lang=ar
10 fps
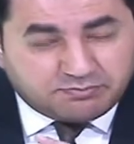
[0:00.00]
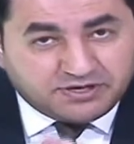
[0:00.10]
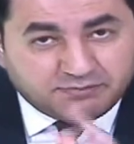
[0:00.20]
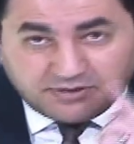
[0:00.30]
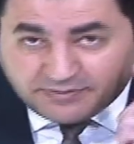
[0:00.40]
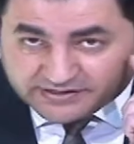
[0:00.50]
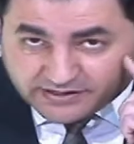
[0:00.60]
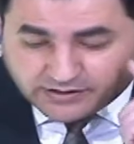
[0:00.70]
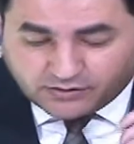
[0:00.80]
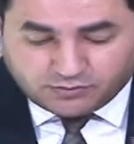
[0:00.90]

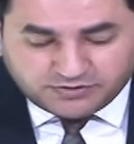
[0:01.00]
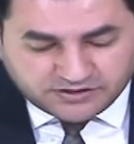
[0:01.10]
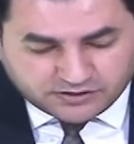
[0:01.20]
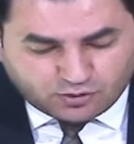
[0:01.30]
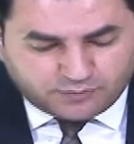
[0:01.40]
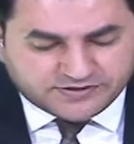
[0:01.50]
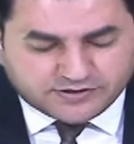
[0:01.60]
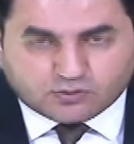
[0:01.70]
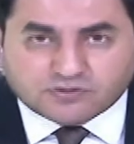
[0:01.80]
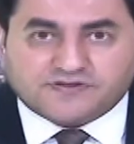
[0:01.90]
بمنطق انه بدنا نروح
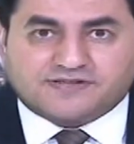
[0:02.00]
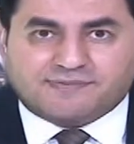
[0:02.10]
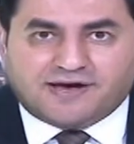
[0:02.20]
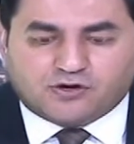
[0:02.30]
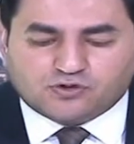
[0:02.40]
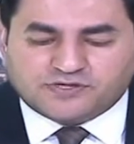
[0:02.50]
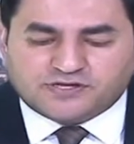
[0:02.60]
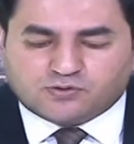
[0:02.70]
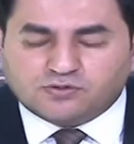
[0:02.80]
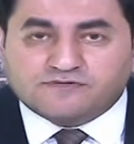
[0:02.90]
بده يكون في تباعد
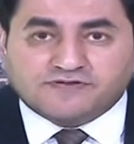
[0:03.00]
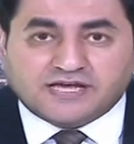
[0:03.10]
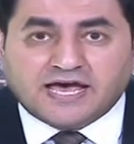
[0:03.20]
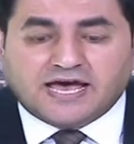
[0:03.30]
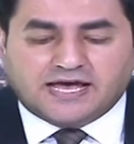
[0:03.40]
وبدنا يكون في